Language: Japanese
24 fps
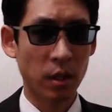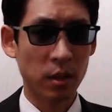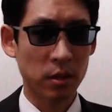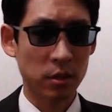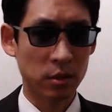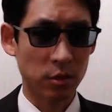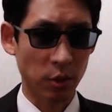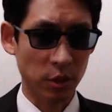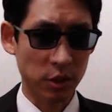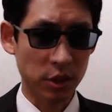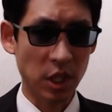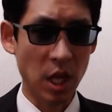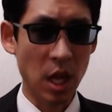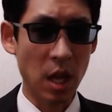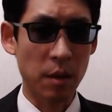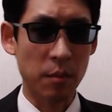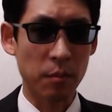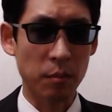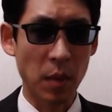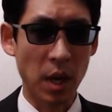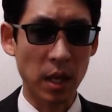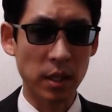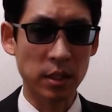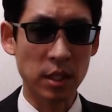そして
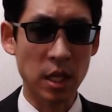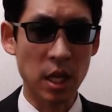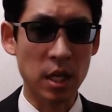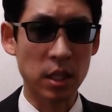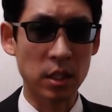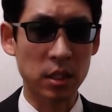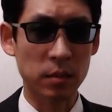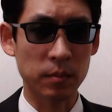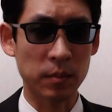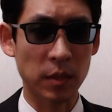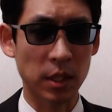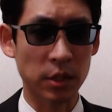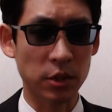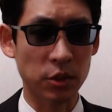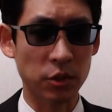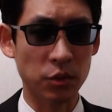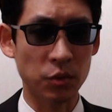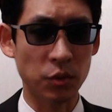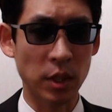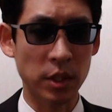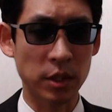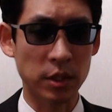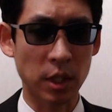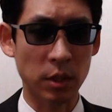マニエリスムが終
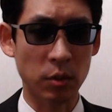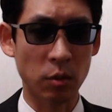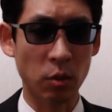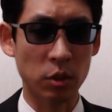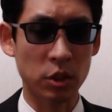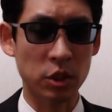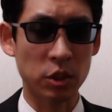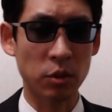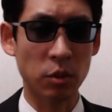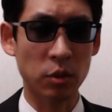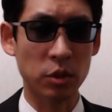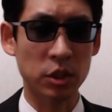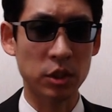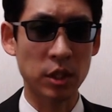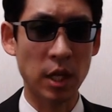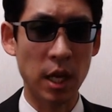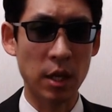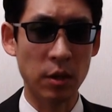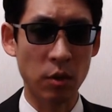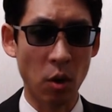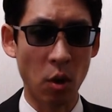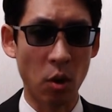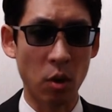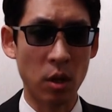焉した後の時
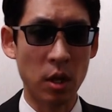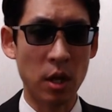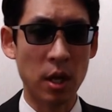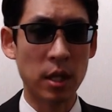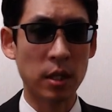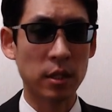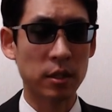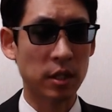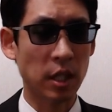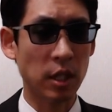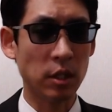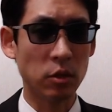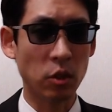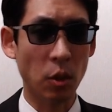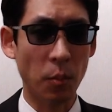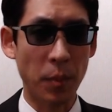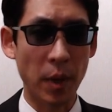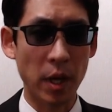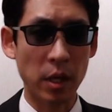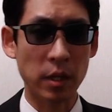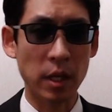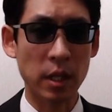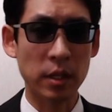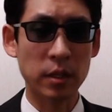代の
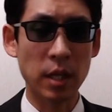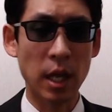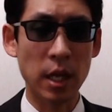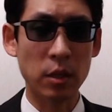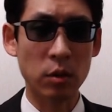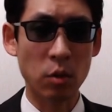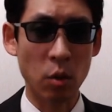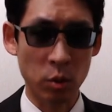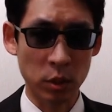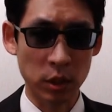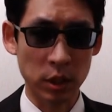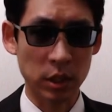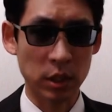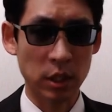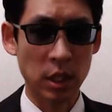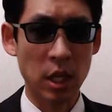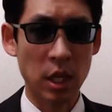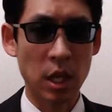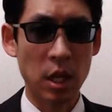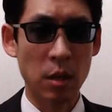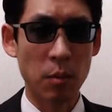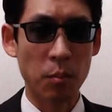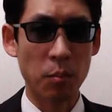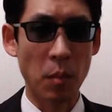1600年代以降に、
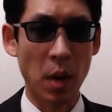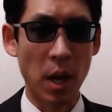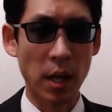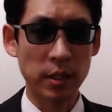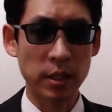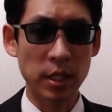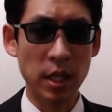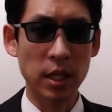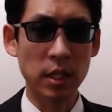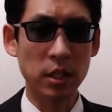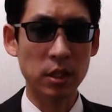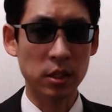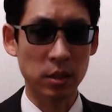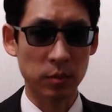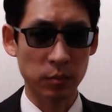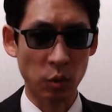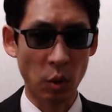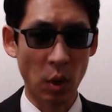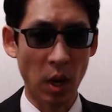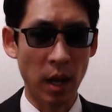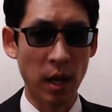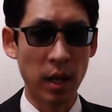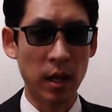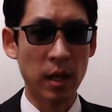マニエリスム
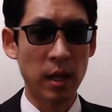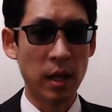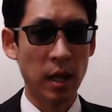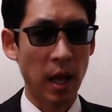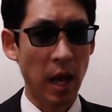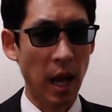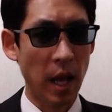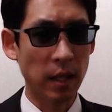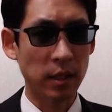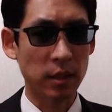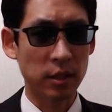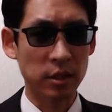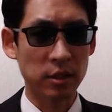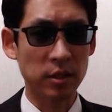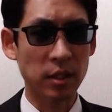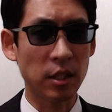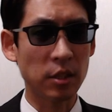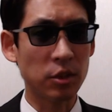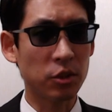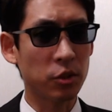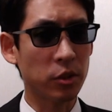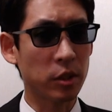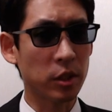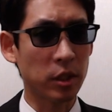は反自
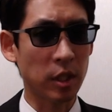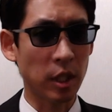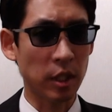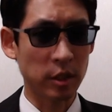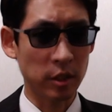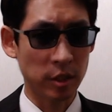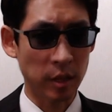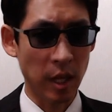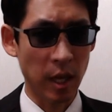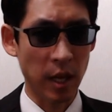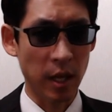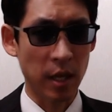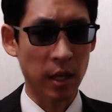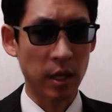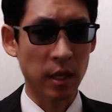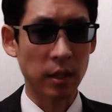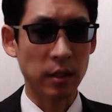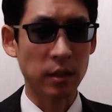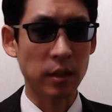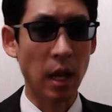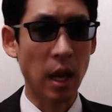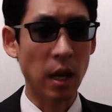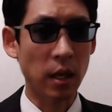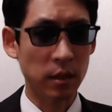然主義的で
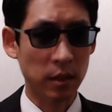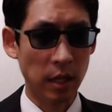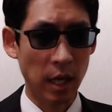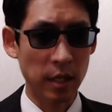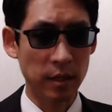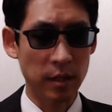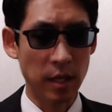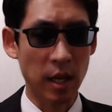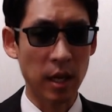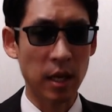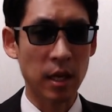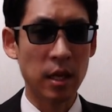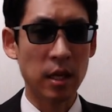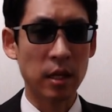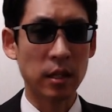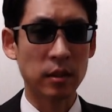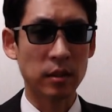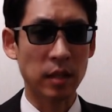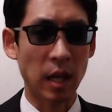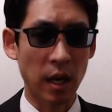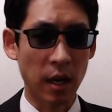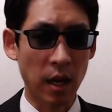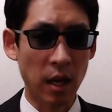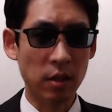難解で
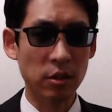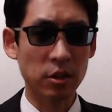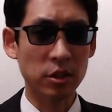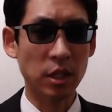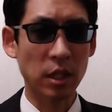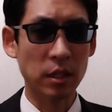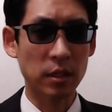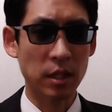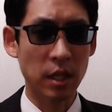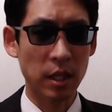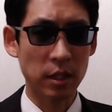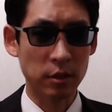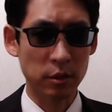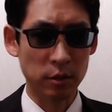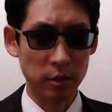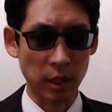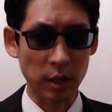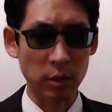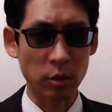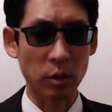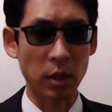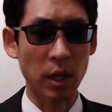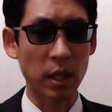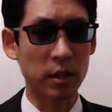堕落した芸術だ
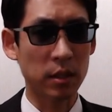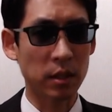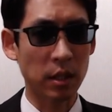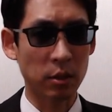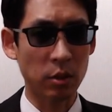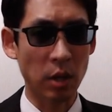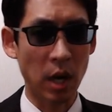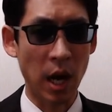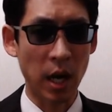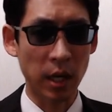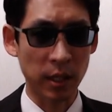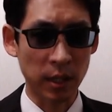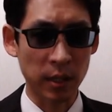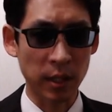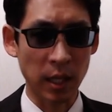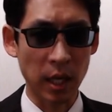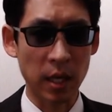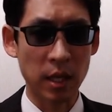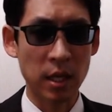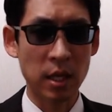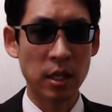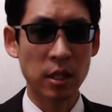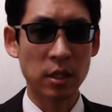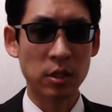とレッテルを貼られ、
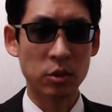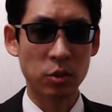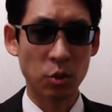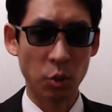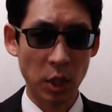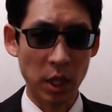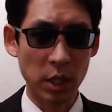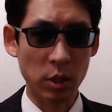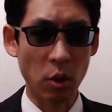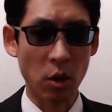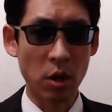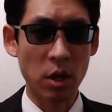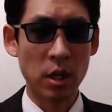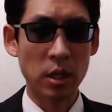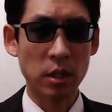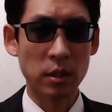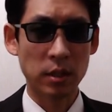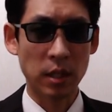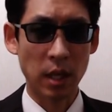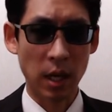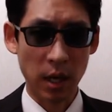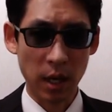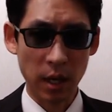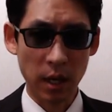それ以降
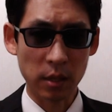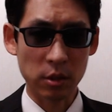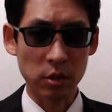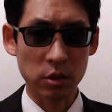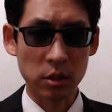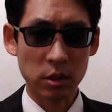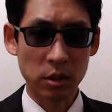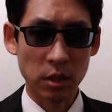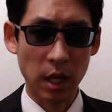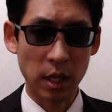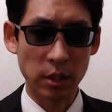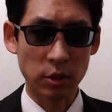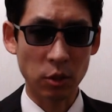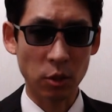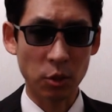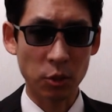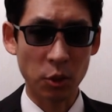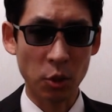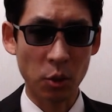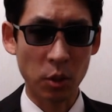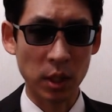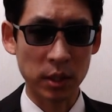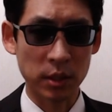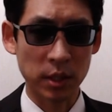長らく過小
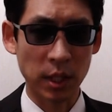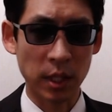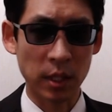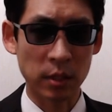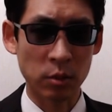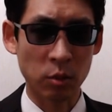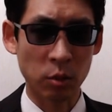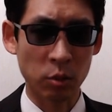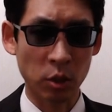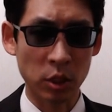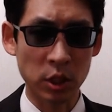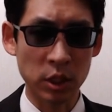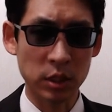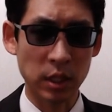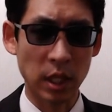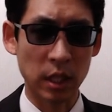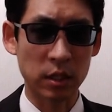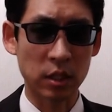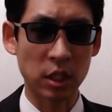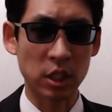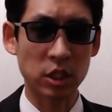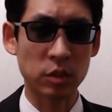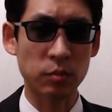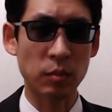評価されることに
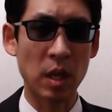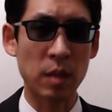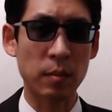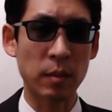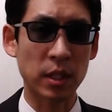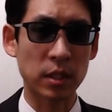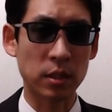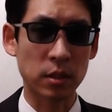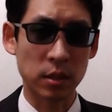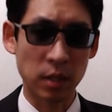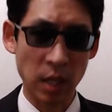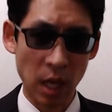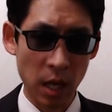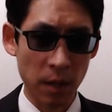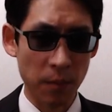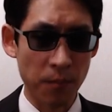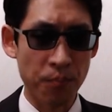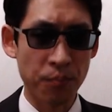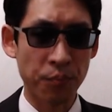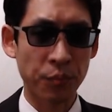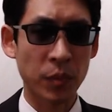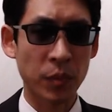なってしまいますが、